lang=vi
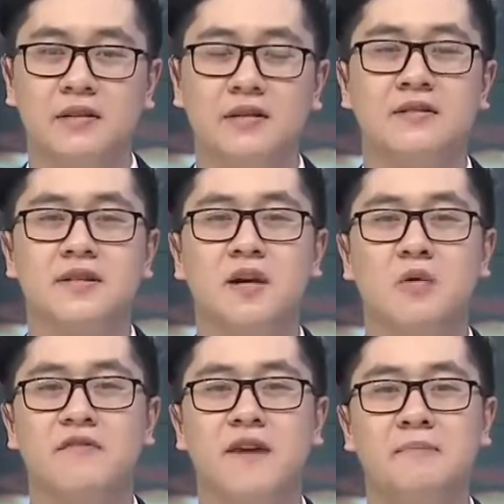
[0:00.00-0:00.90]
từ Séc
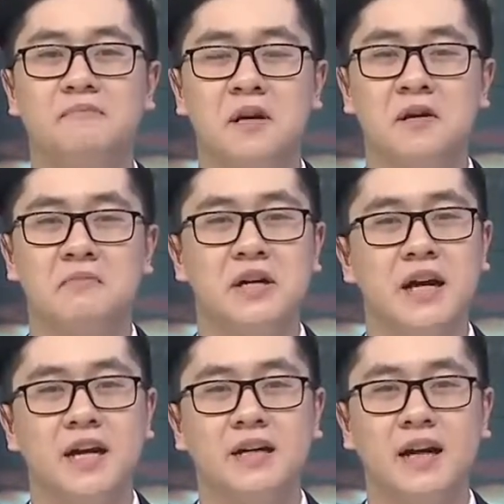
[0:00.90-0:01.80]
qua Pháp – mới
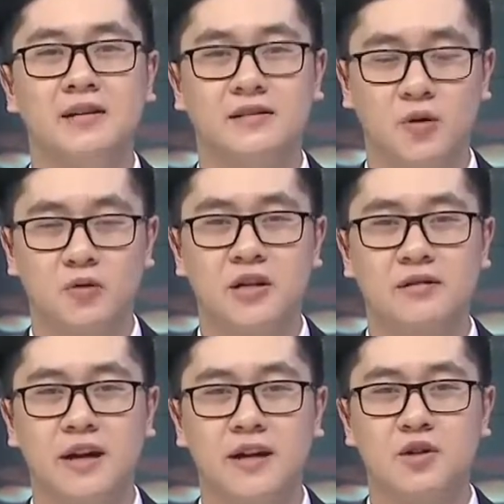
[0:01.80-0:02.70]
đây đã được tổ
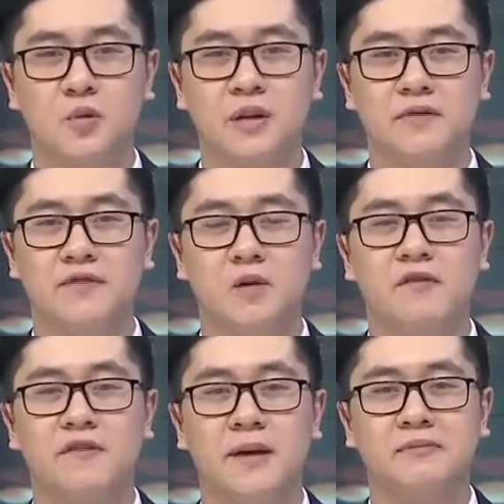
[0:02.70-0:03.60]
chức tại Trung tâm Văn
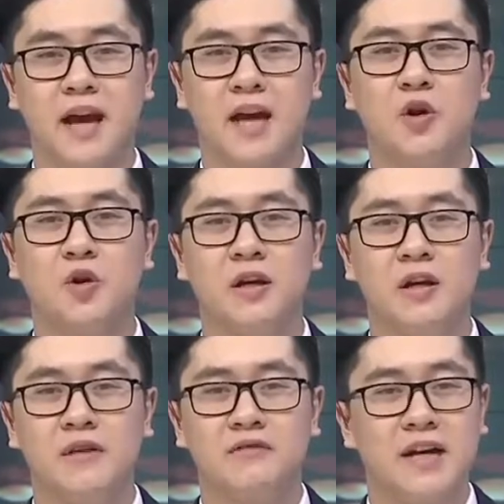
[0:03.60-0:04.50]
hóa Pháp tại Hà Nội
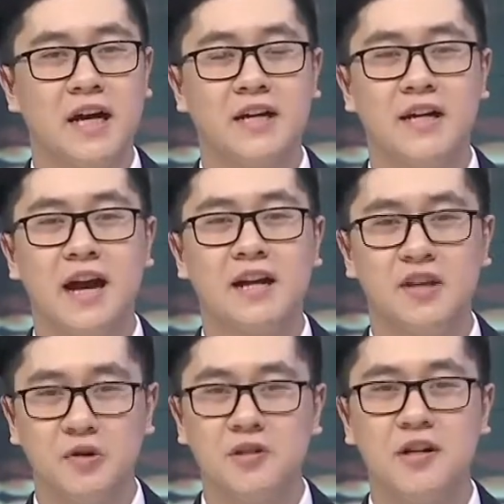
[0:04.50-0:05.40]
và đã để lại
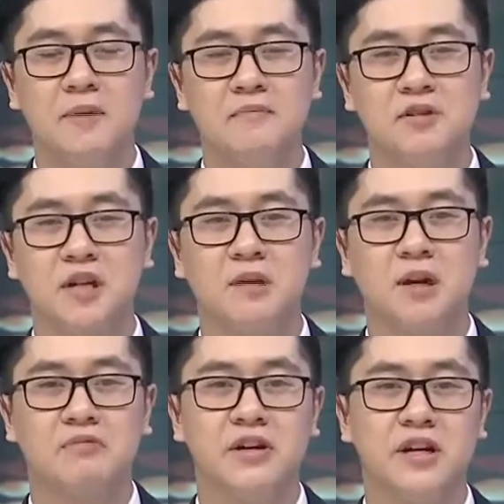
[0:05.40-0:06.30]
nhiều dư âm trong
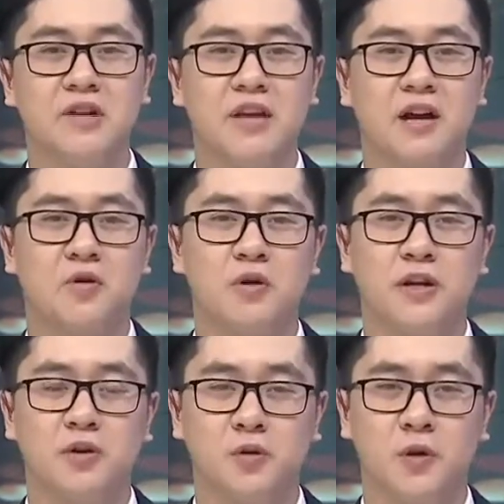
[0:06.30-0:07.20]
lòng người yêu nhạc cổ
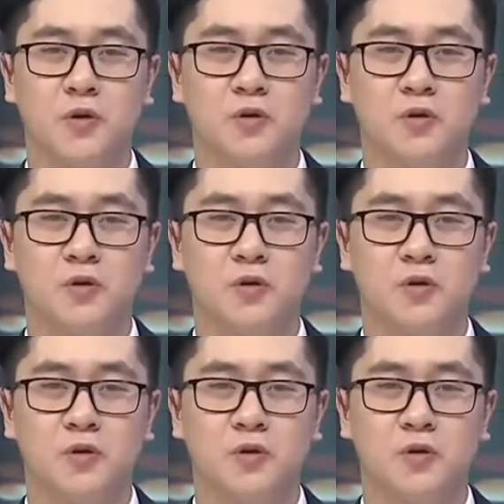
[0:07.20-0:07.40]
điển thủ đô.